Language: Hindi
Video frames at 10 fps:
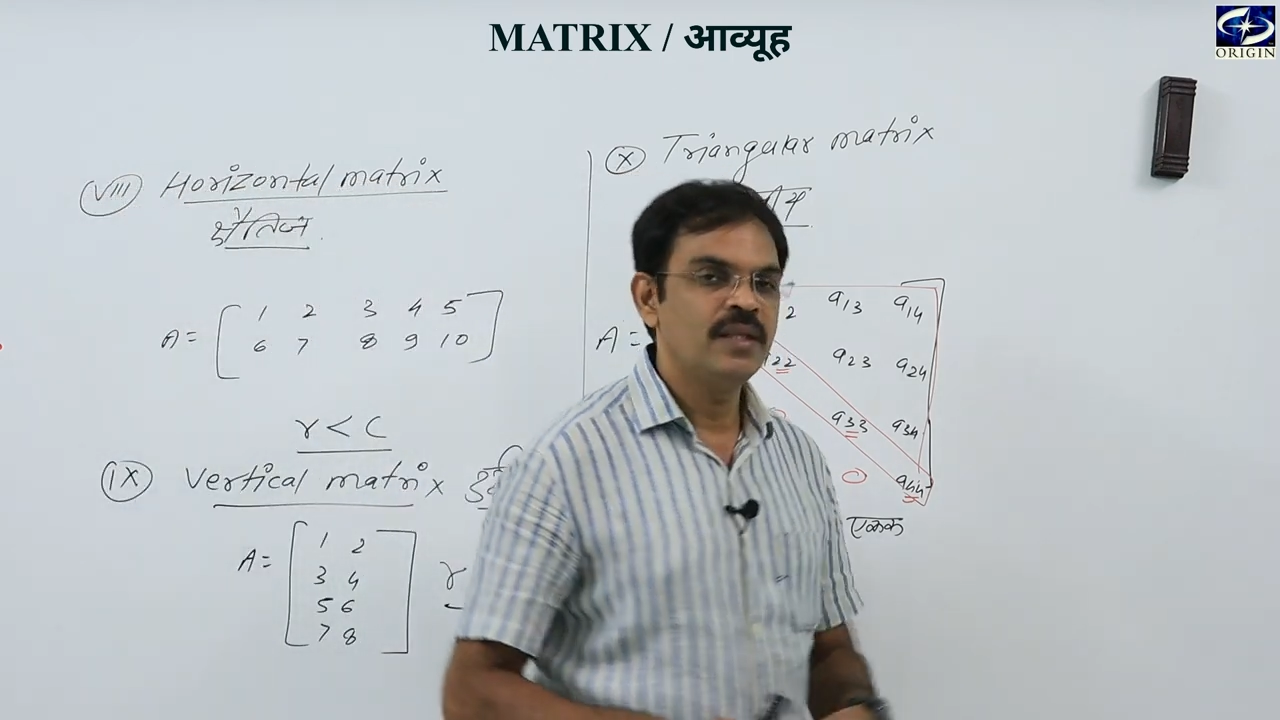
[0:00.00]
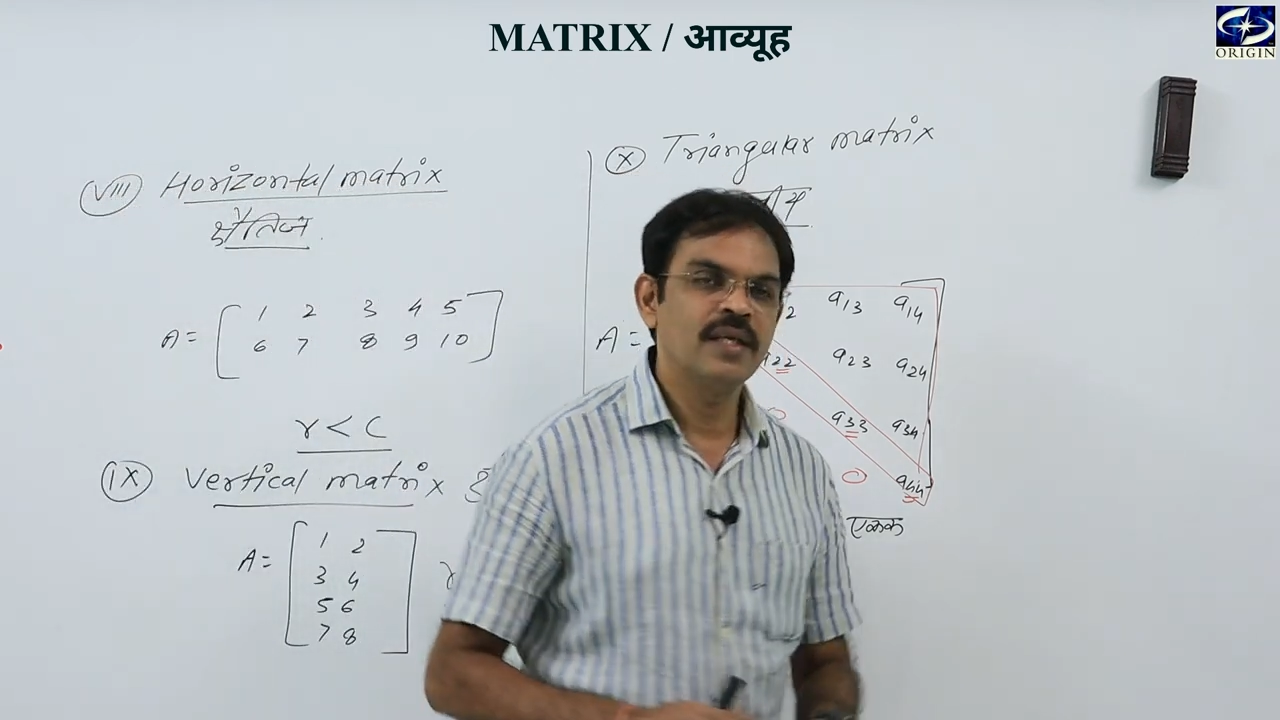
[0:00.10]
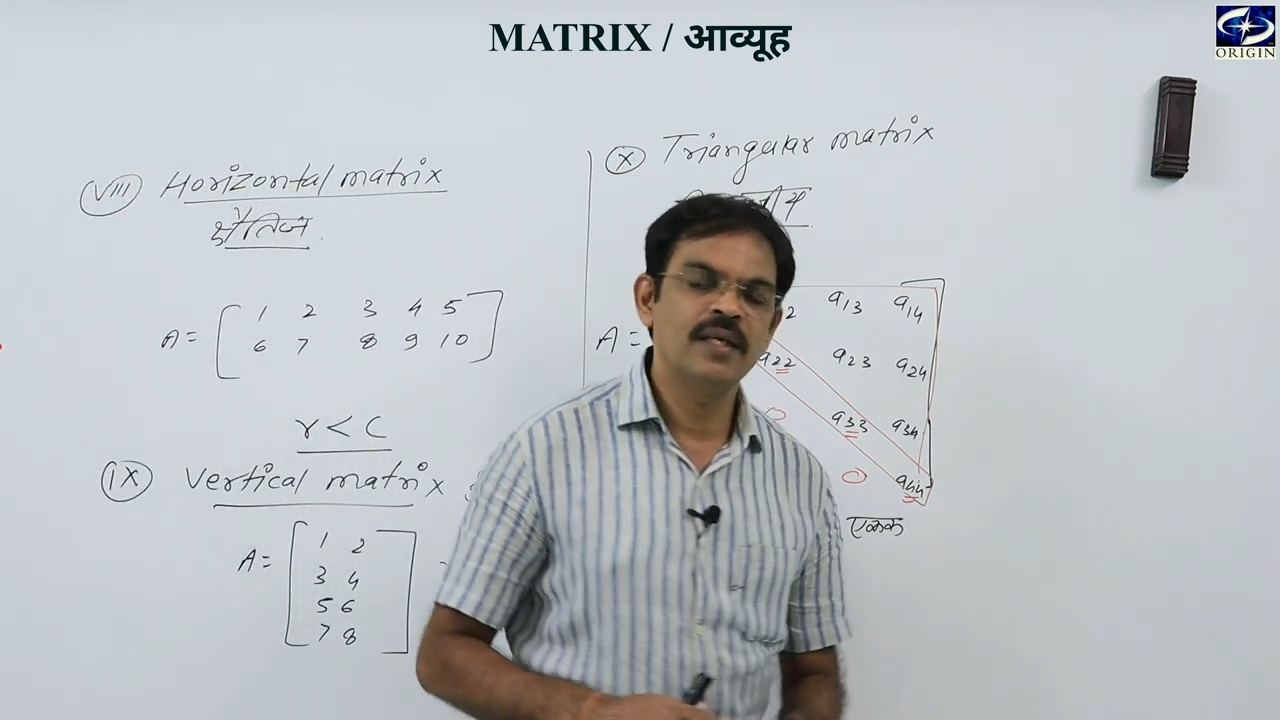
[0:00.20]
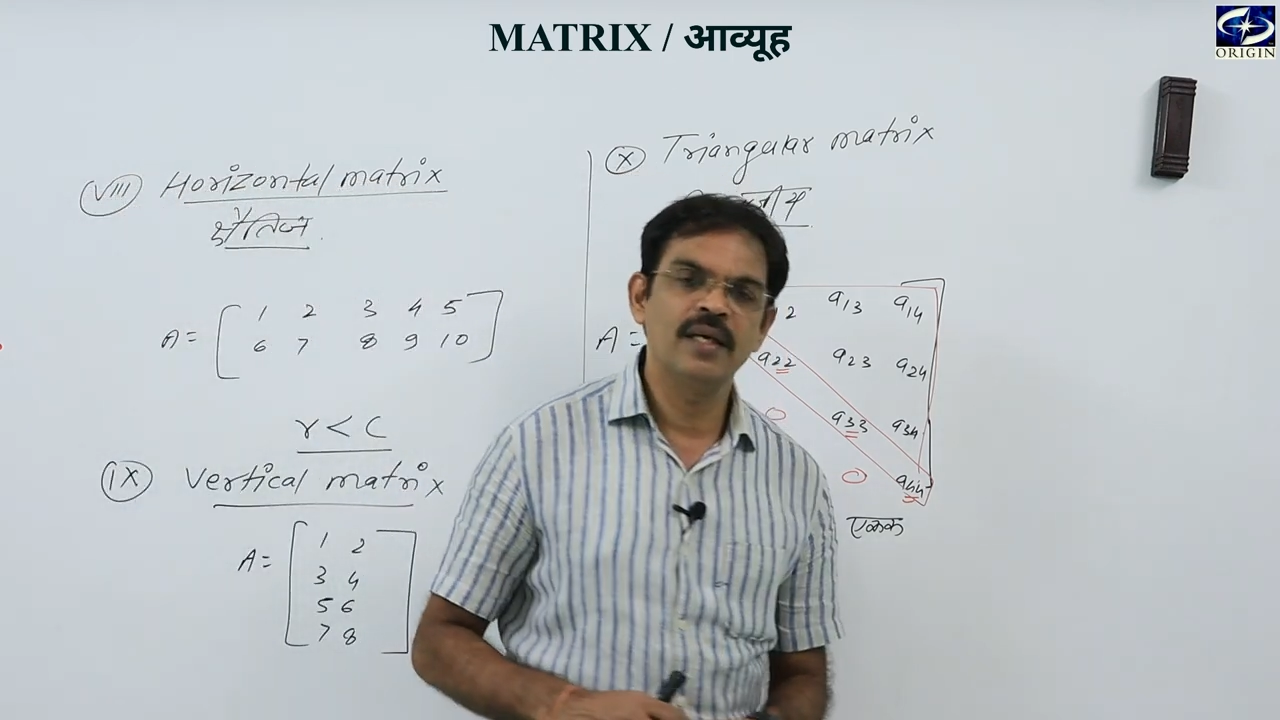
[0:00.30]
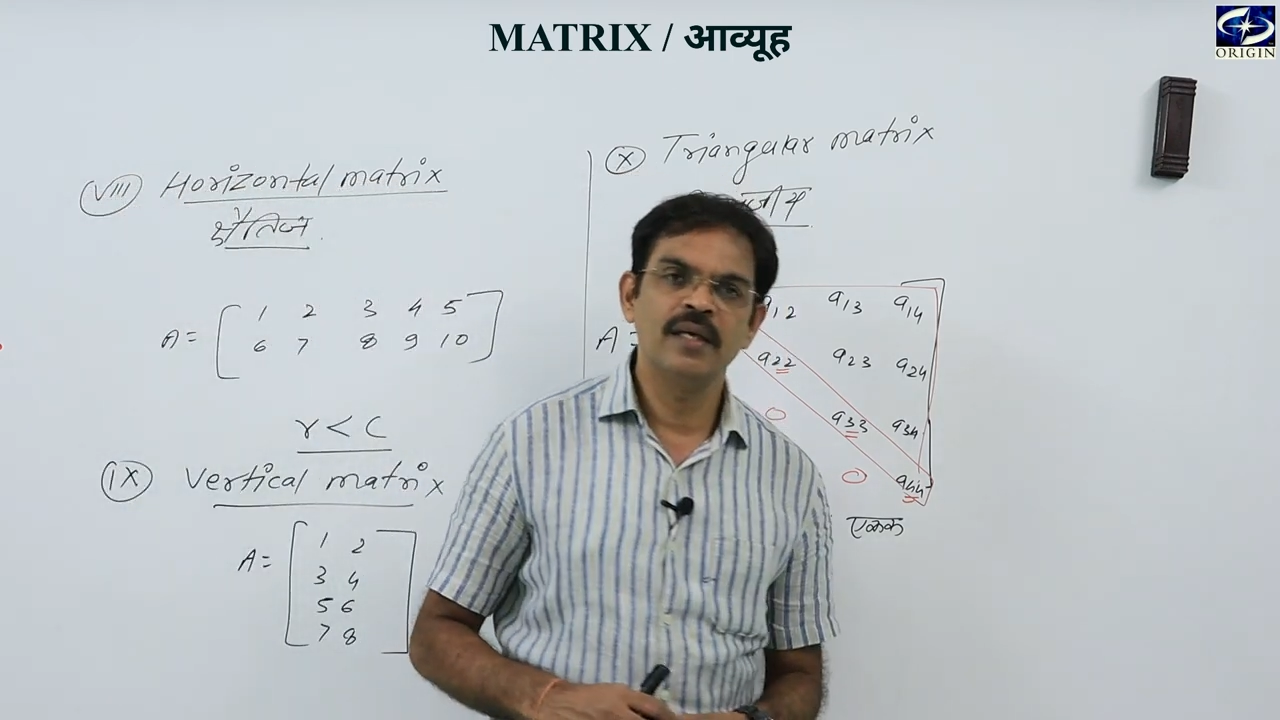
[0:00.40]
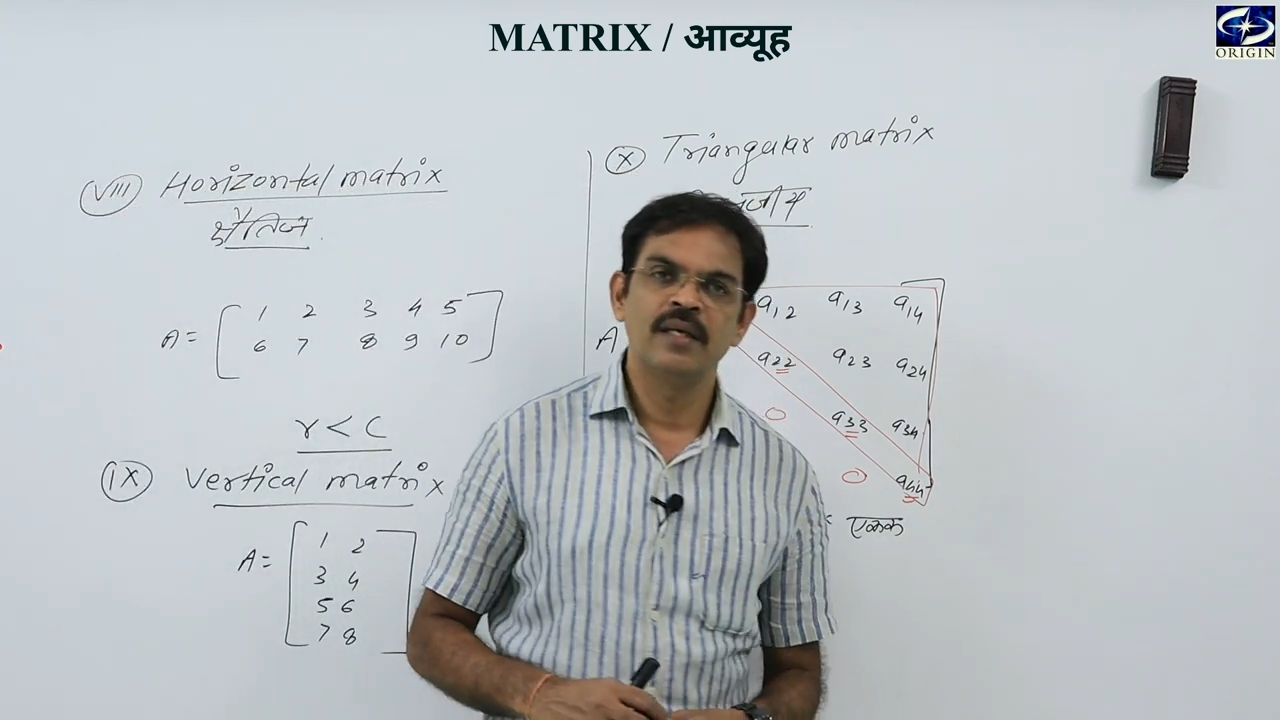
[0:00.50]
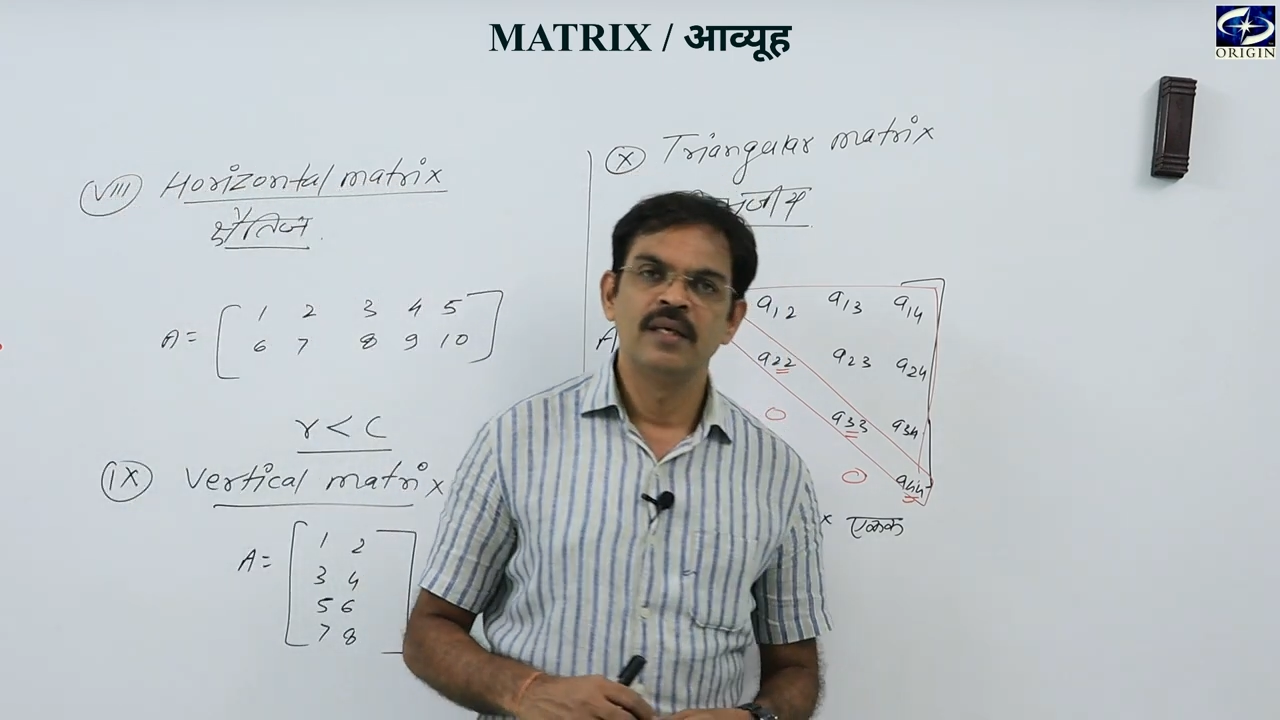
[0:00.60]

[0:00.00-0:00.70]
देखिए